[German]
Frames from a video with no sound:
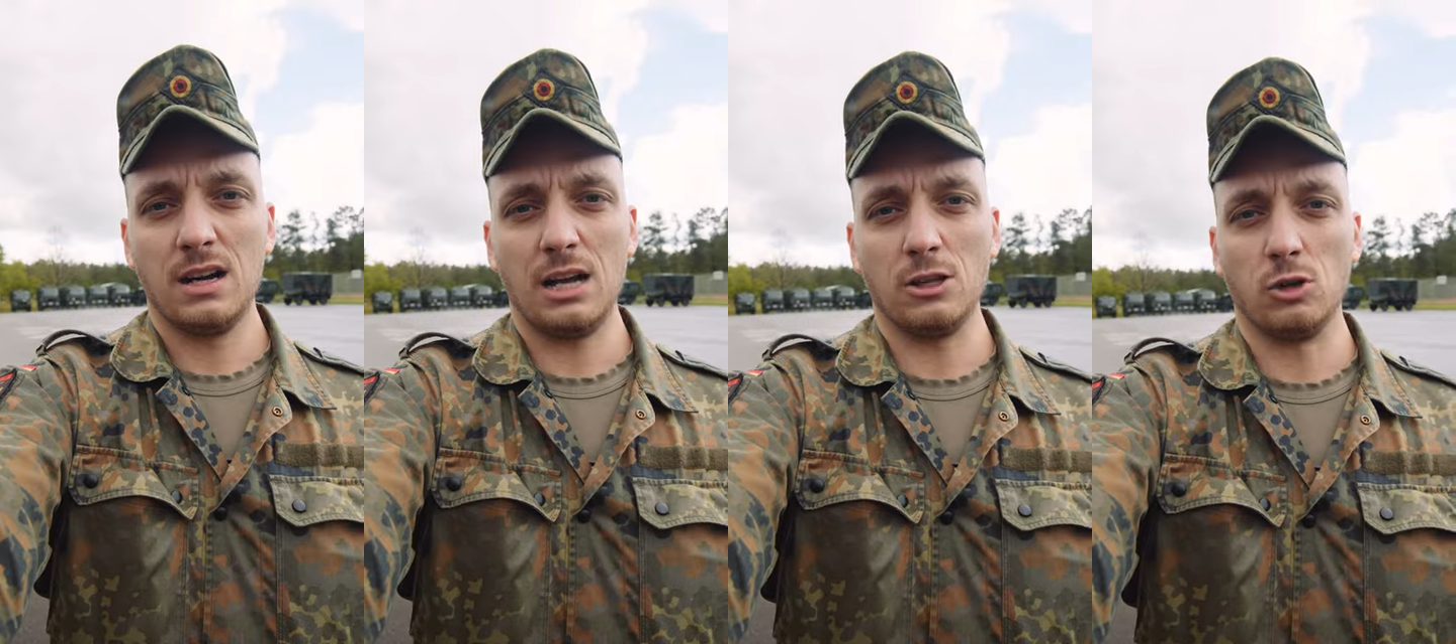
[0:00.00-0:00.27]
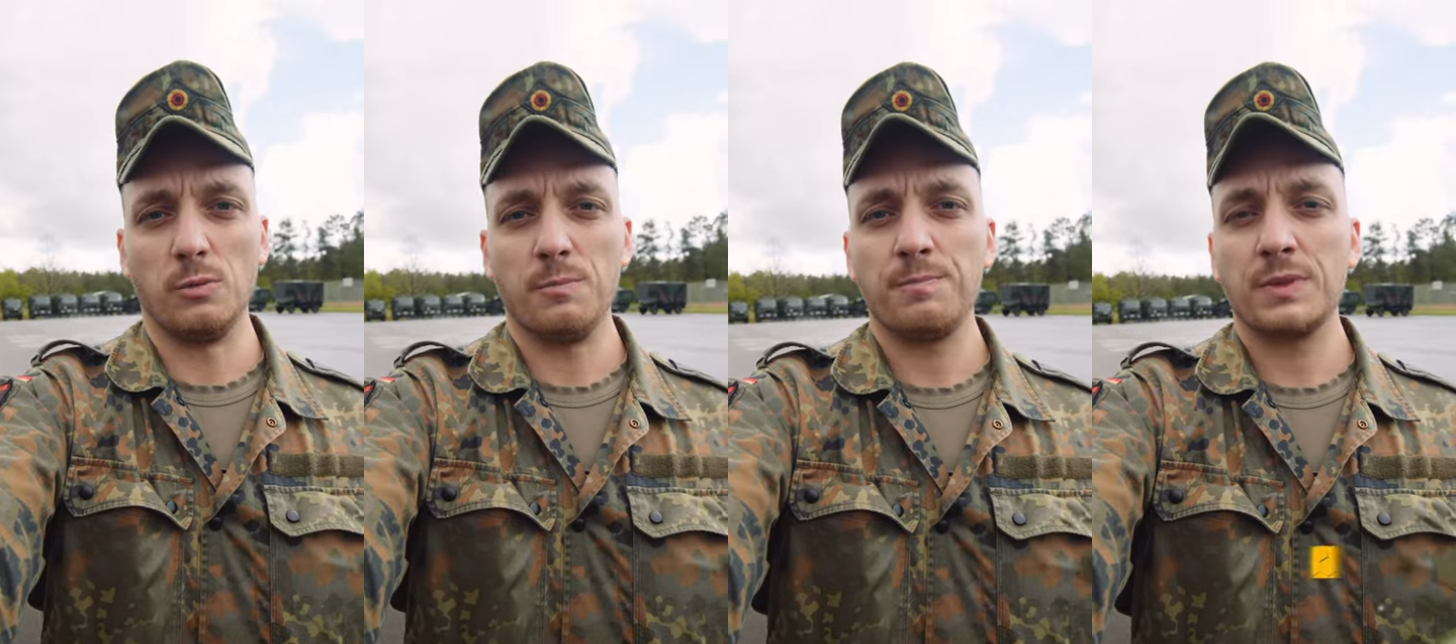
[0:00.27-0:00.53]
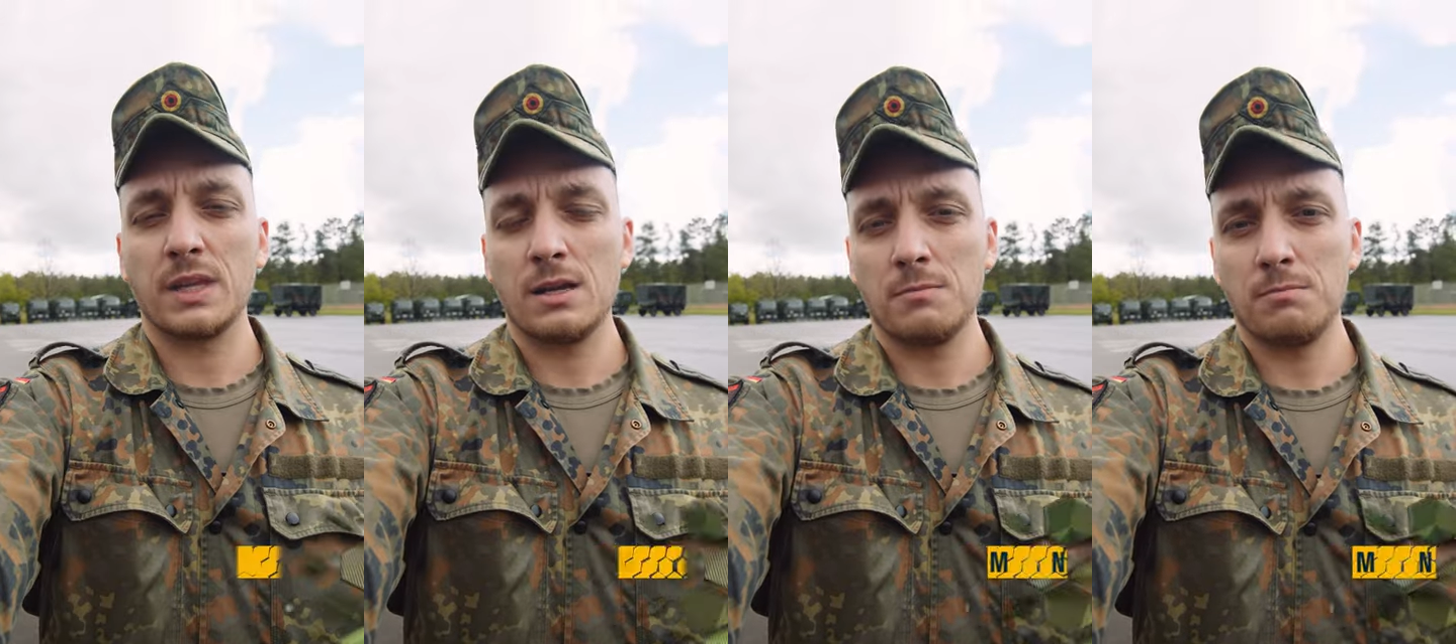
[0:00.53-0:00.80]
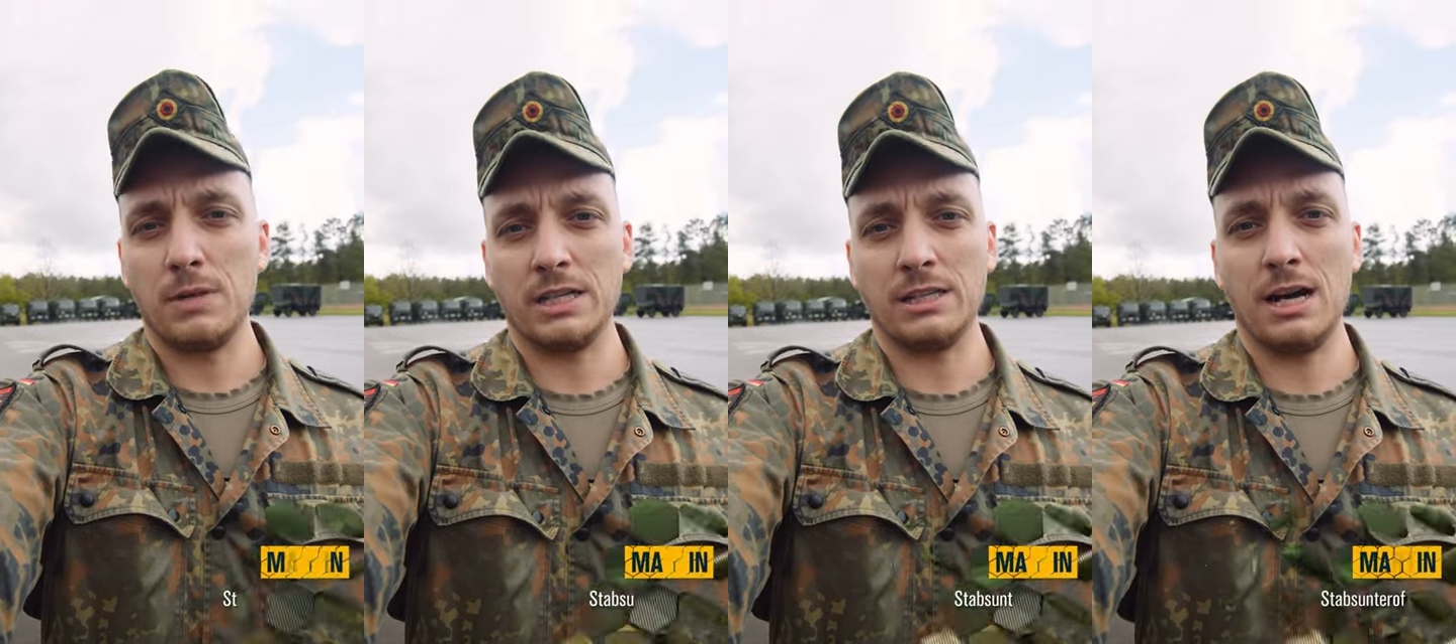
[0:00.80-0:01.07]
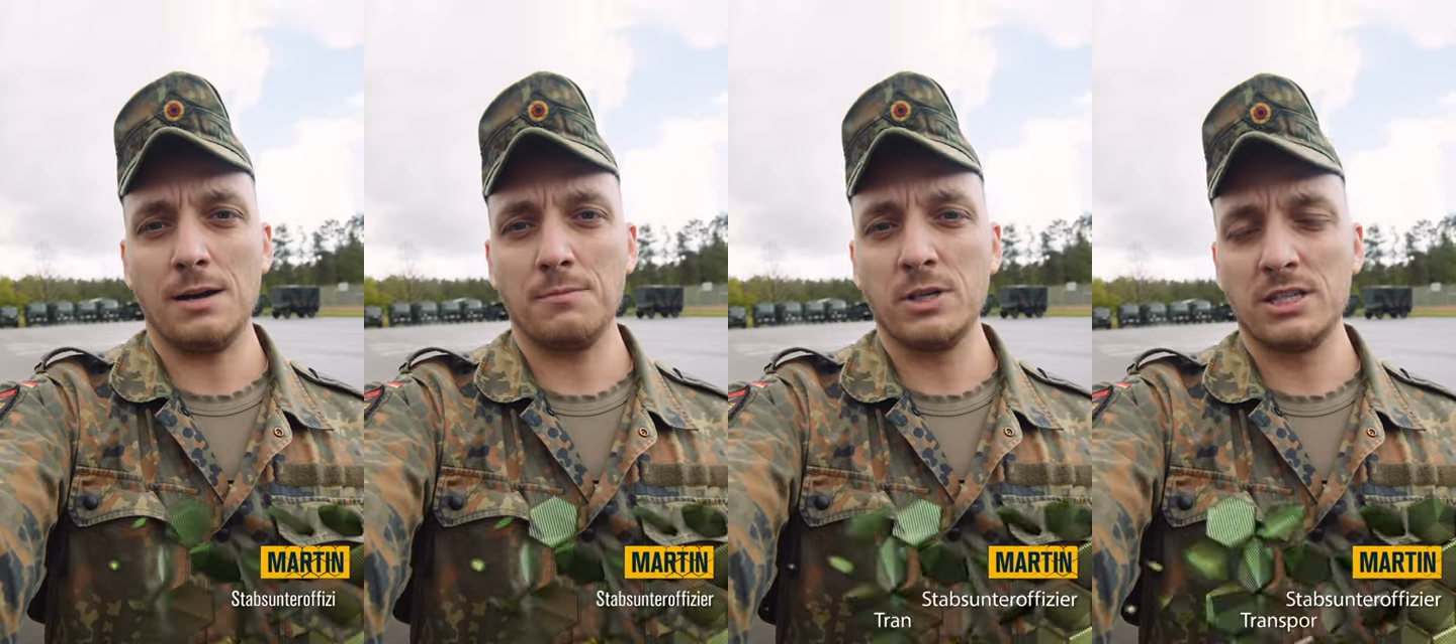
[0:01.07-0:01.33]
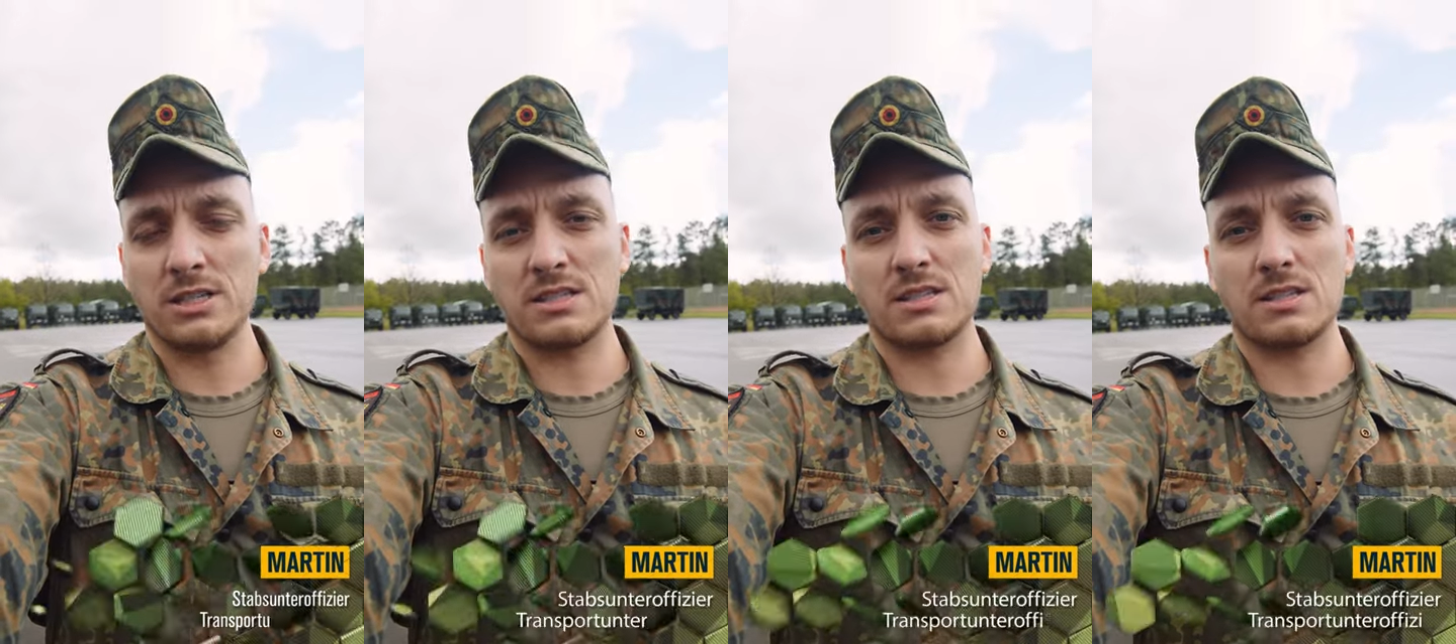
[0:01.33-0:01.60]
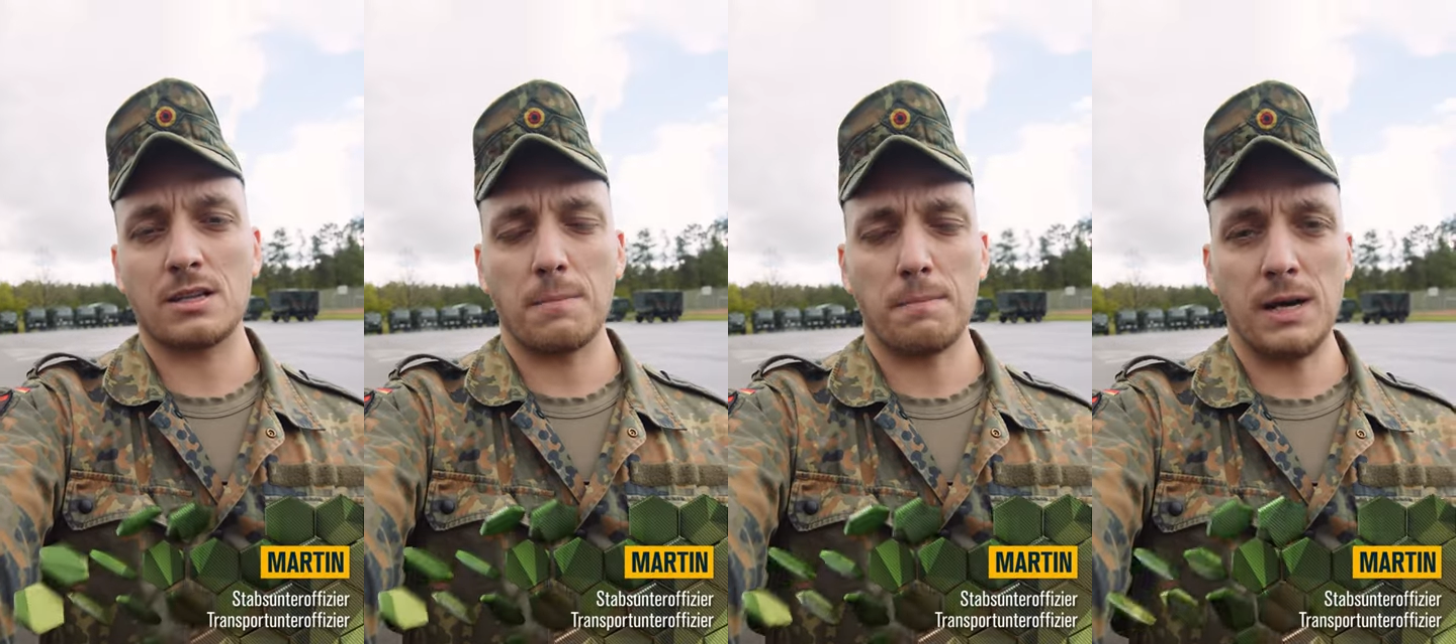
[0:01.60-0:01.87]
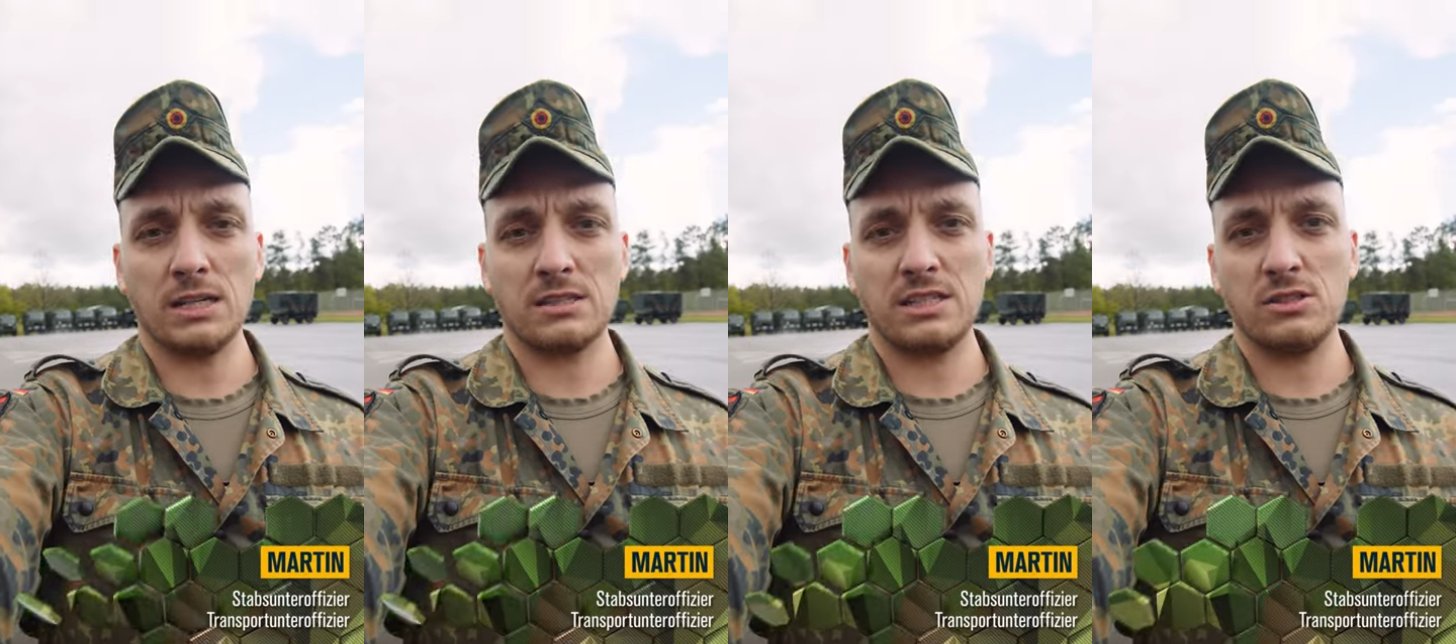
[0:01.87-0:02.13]
Hallo, mein Name ist
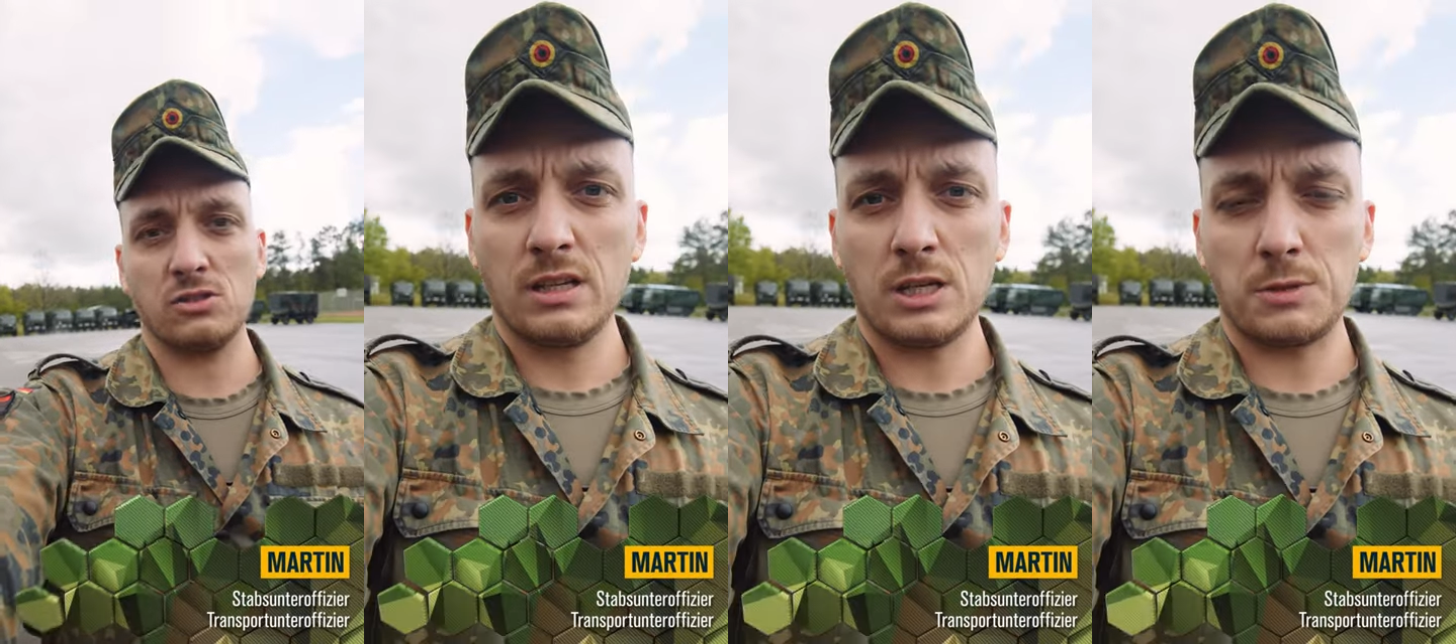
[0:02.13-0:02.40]
Martin.